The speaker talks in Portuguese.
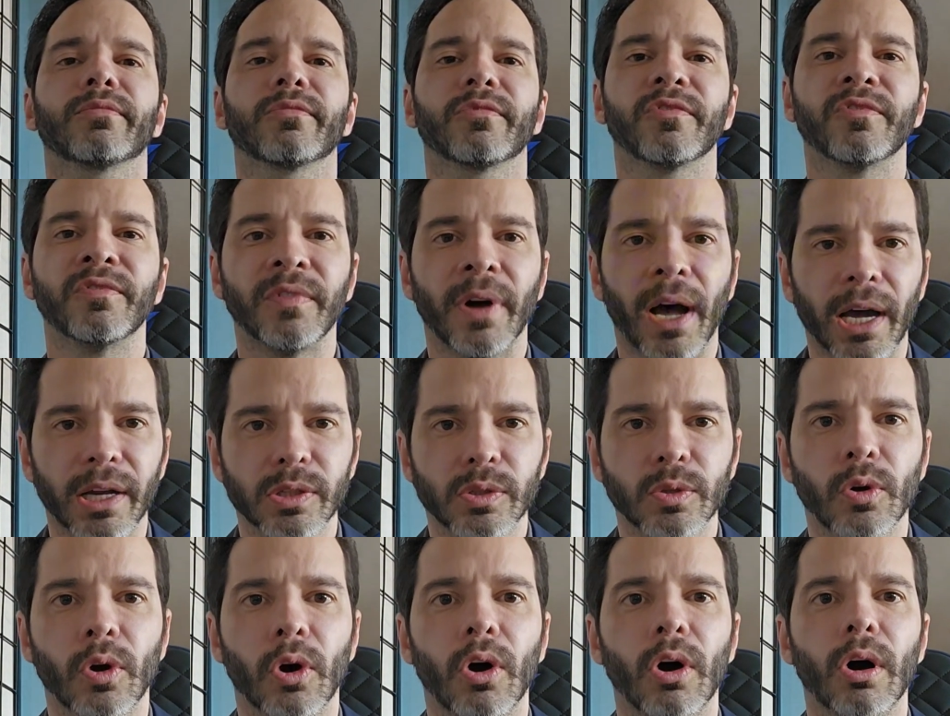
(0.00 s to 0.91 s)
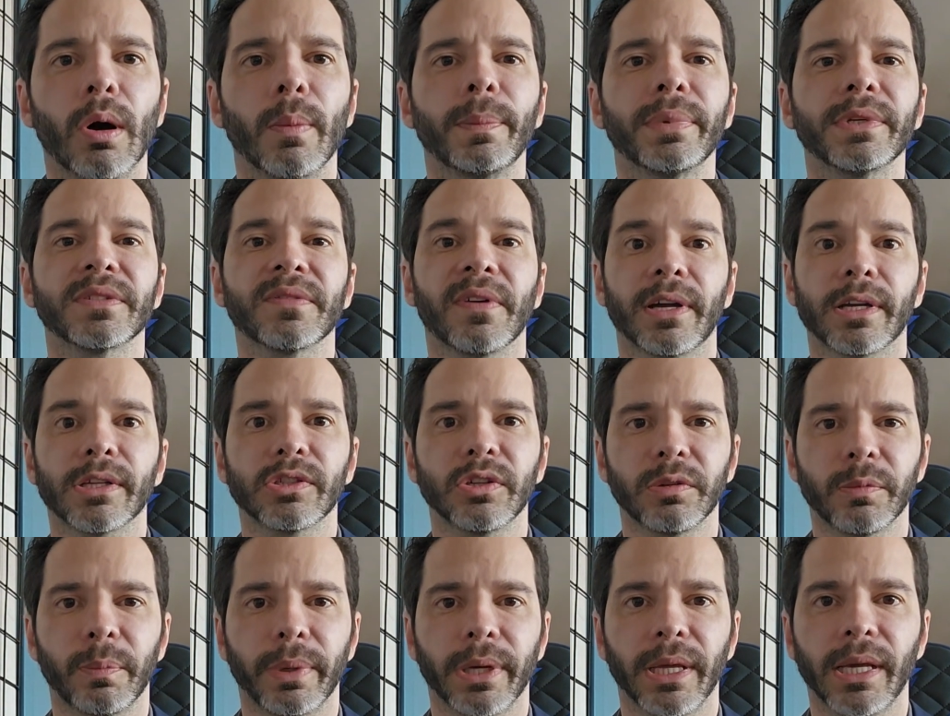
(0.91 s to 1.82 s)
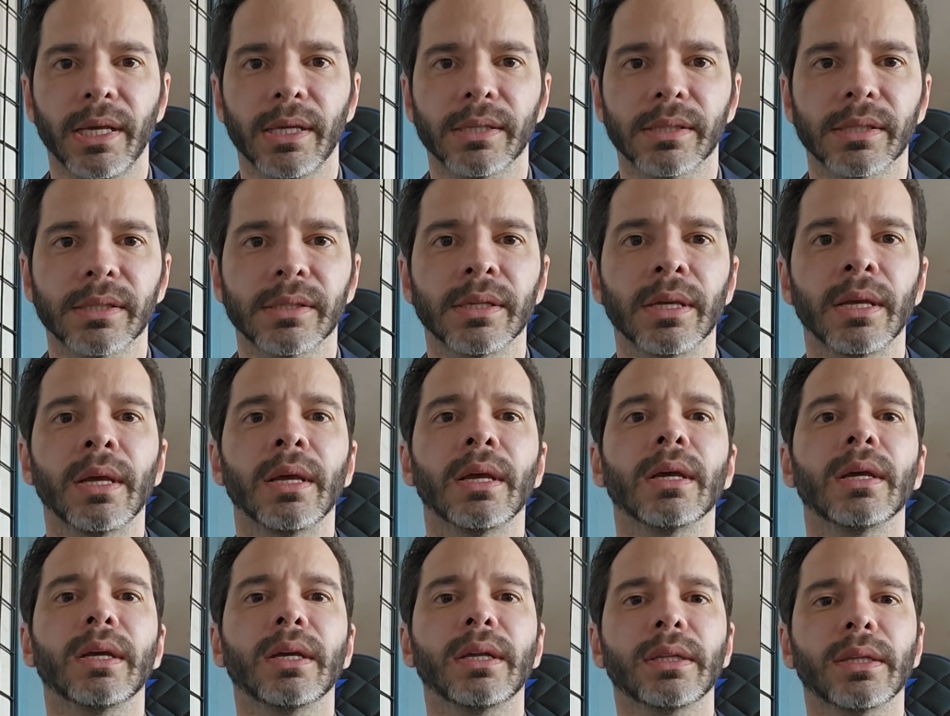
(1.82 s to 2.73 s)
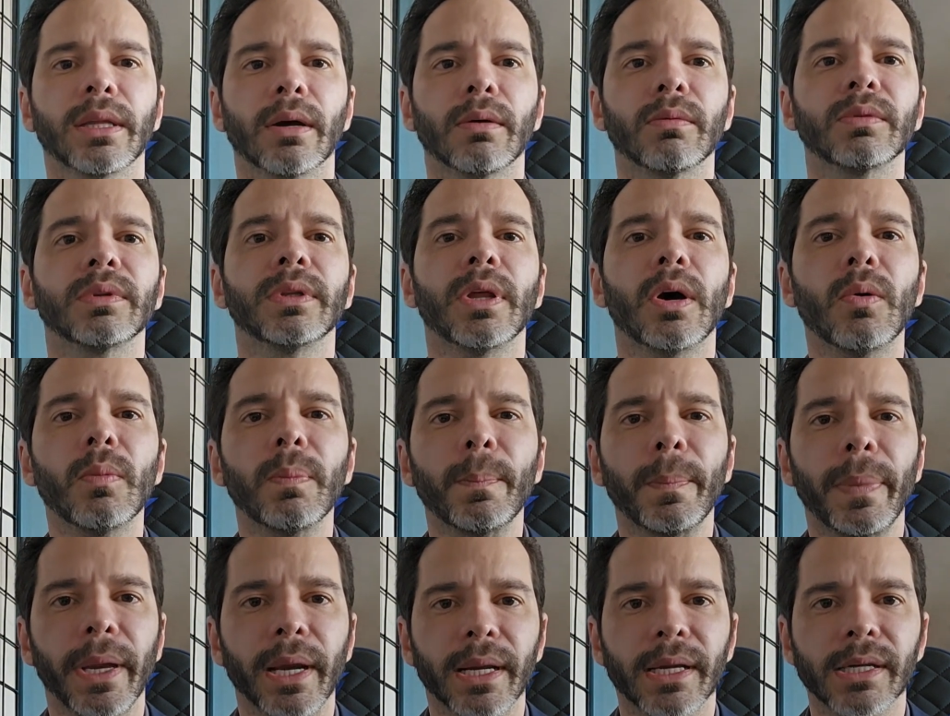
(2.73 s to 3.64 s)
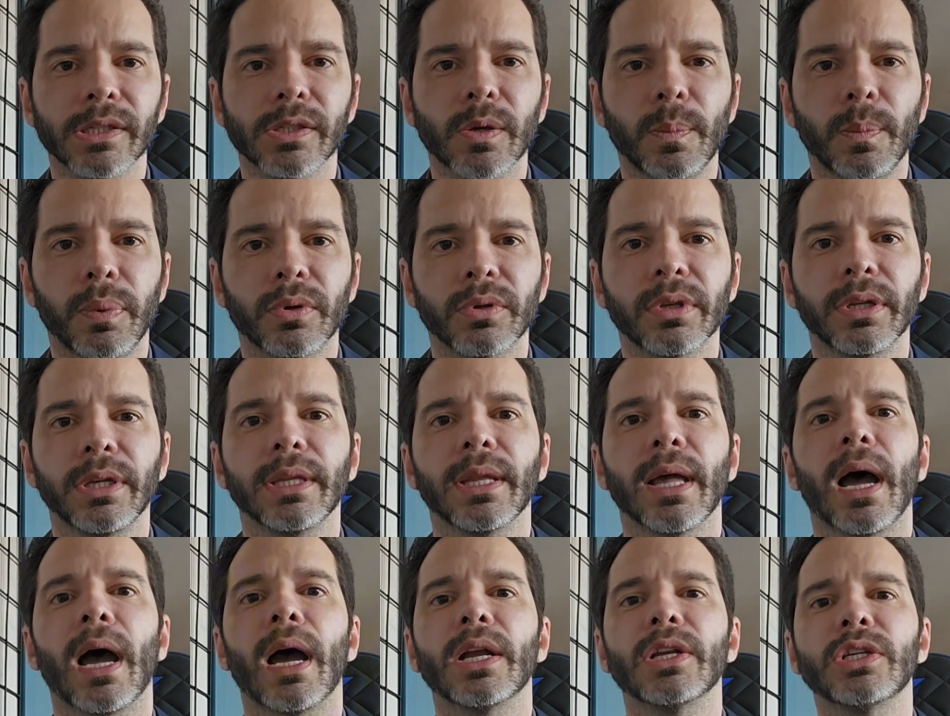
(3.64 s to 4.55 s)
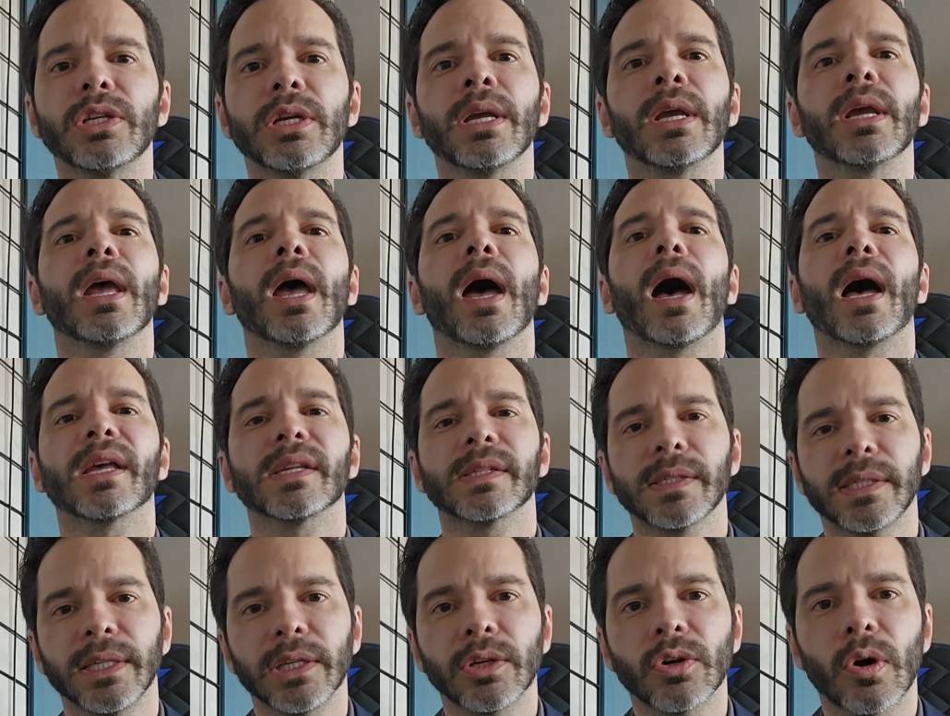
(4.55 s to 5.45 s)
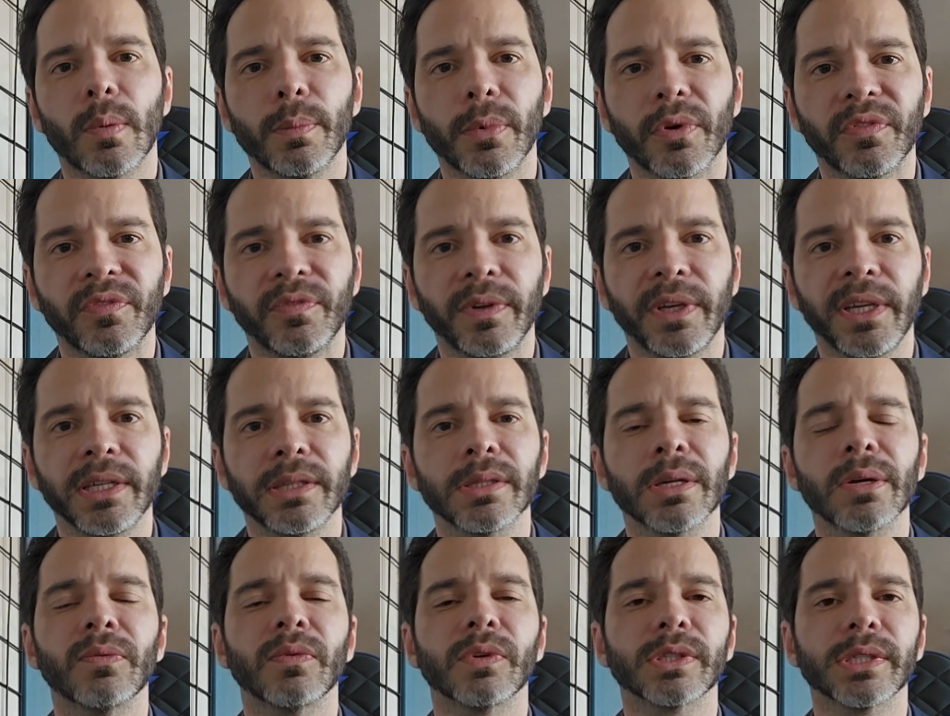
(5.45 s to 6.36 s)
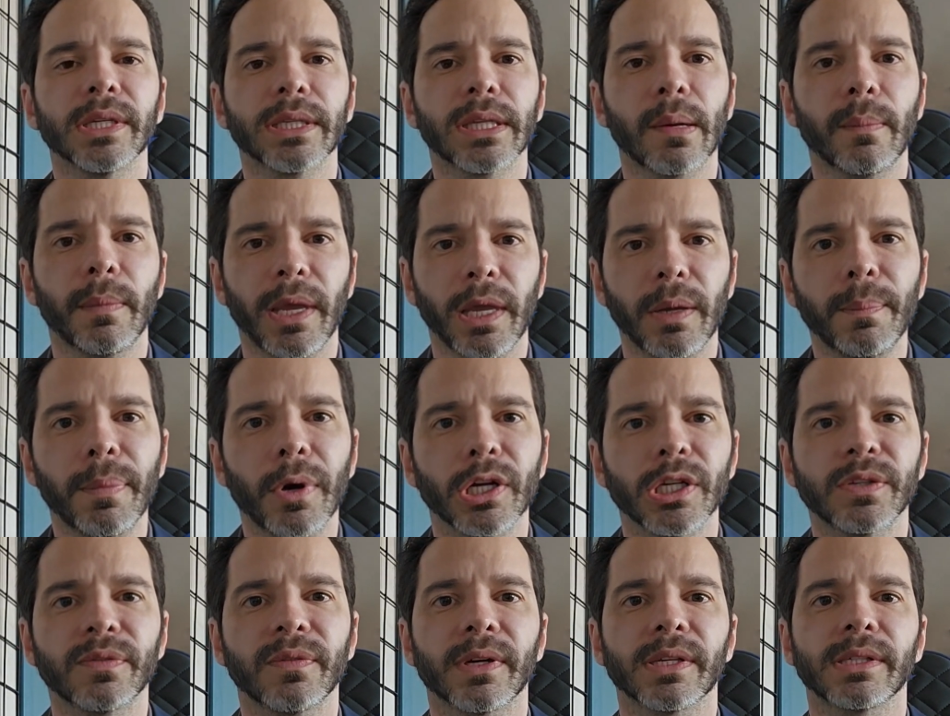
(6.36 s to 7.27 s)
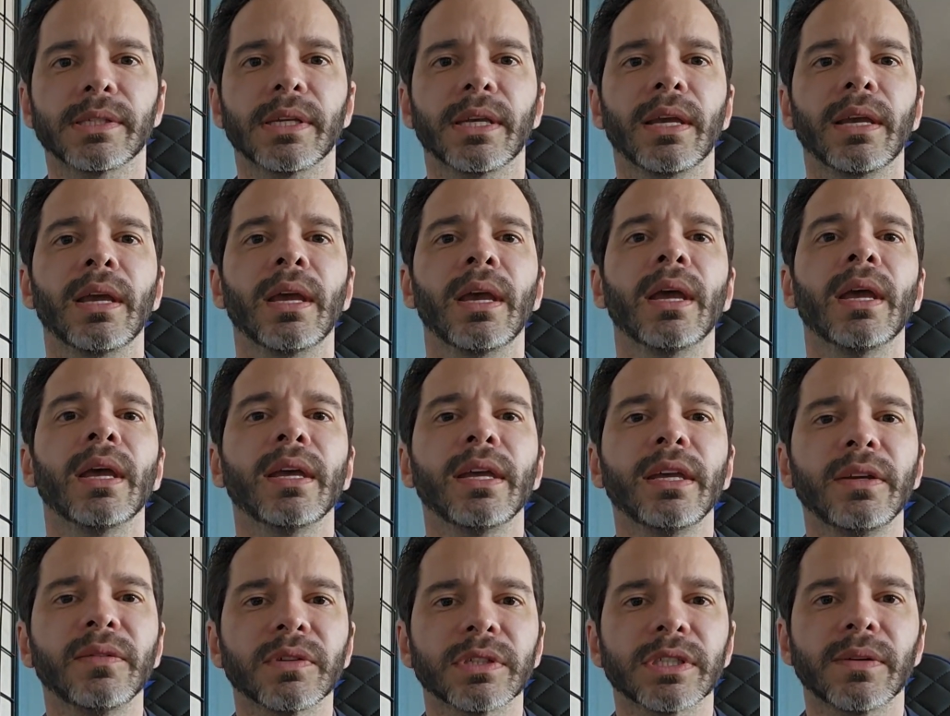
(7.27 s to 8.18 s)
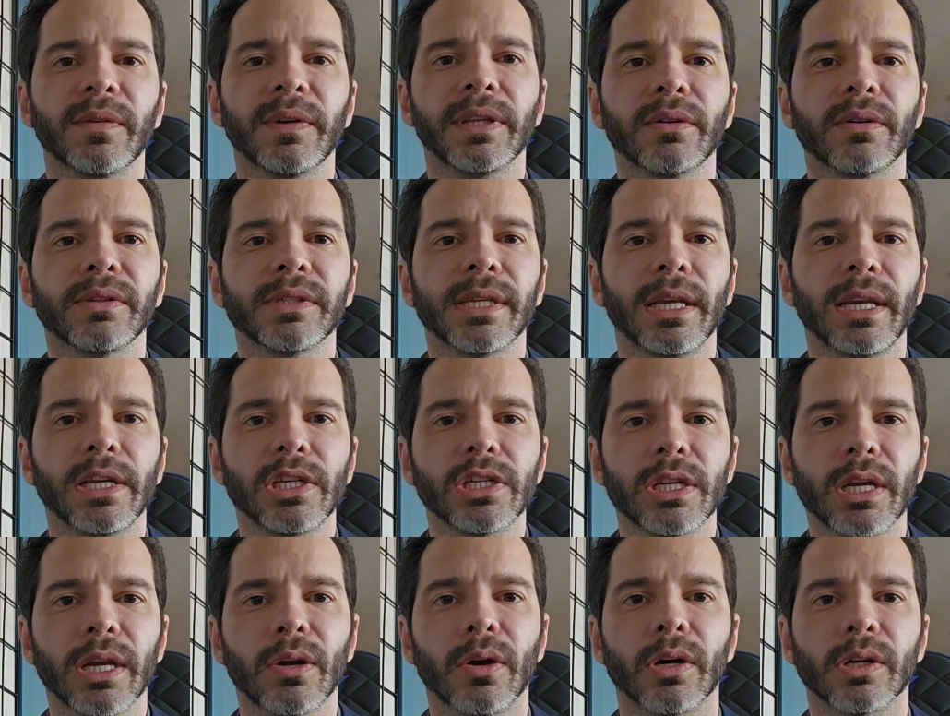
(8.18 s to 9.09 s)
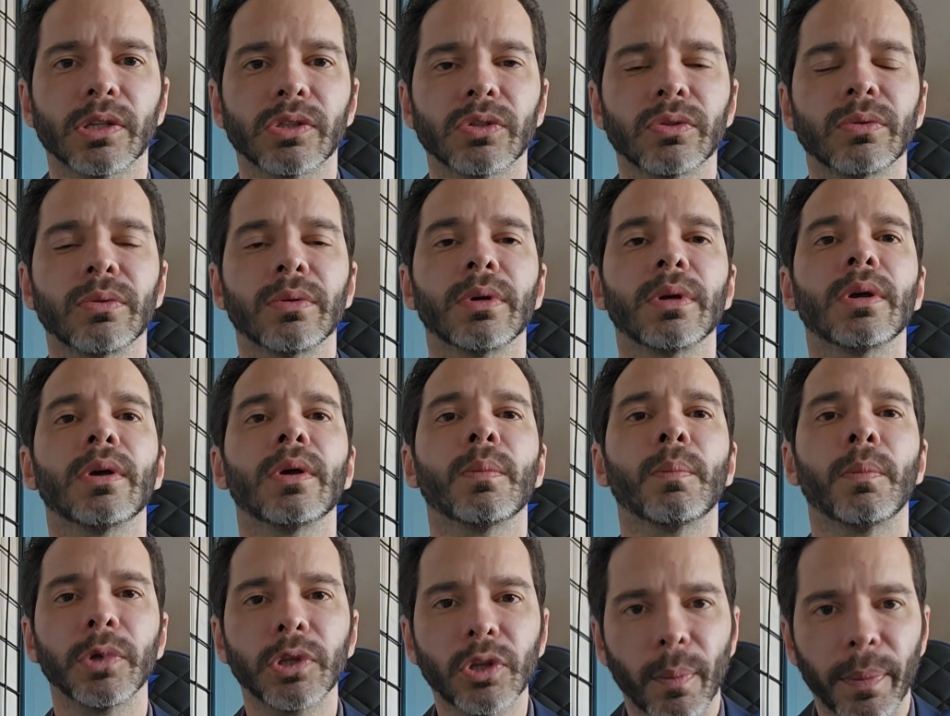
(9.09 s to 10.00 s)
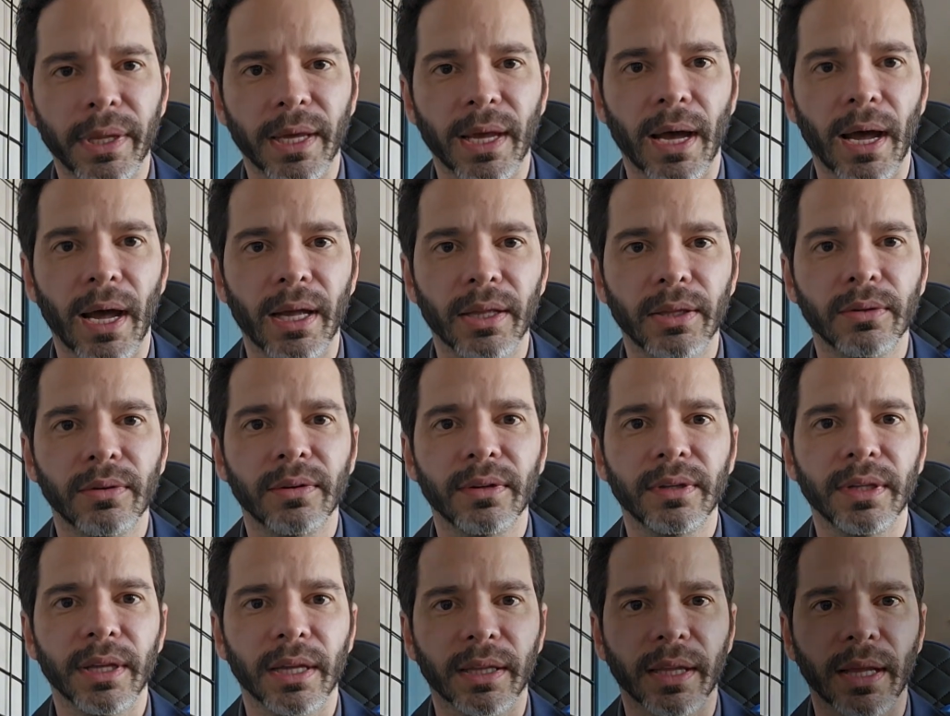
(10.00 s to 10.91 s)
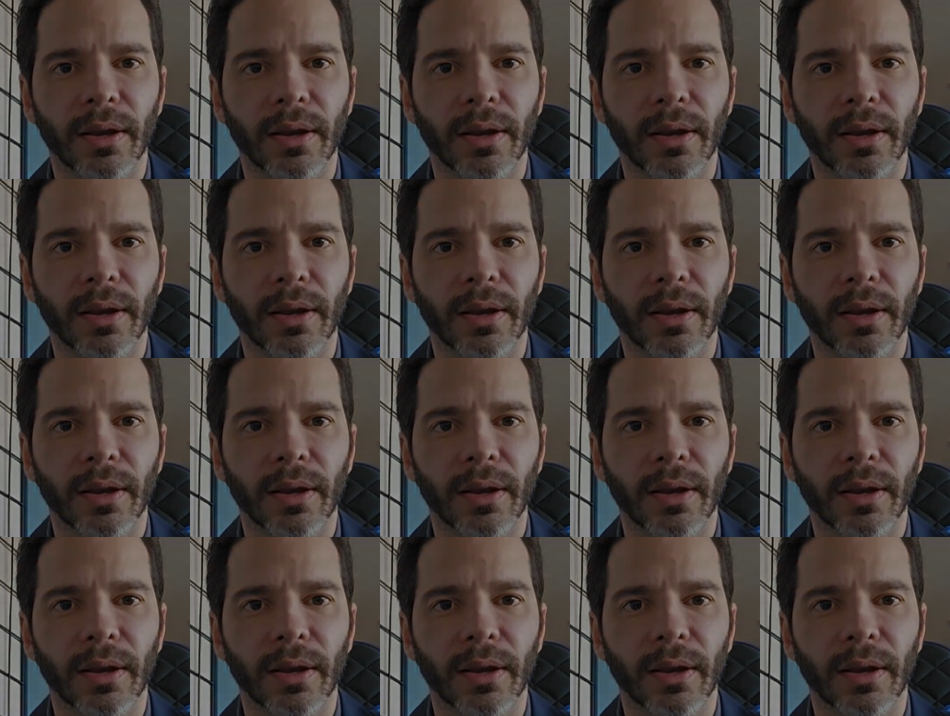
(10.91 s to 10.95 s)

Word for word: vários golpes, várias surpresas. Então não perca essa oportunidade, assim como eu fiz, você também pode fazer e você vai excelente negócio. Muito obrigado e até